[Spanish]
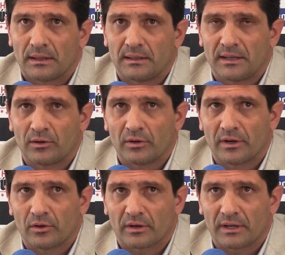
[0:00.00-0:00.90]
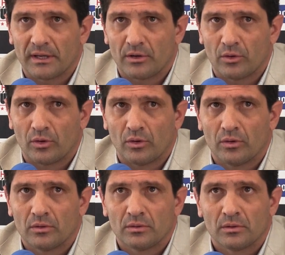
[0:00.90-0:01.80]
que tengo que corregir
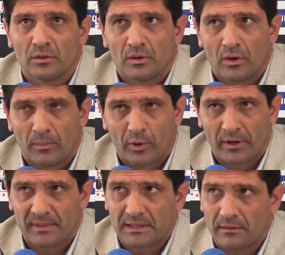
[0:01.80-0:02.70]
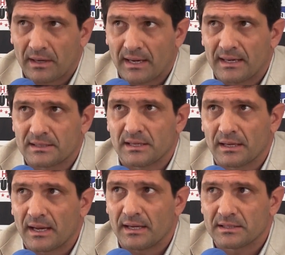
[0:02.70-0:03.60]
o, ponerme a trabajar
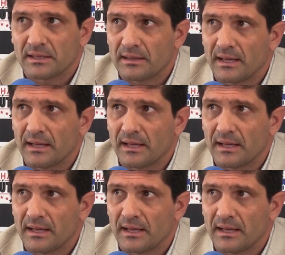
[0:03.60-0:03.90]
es,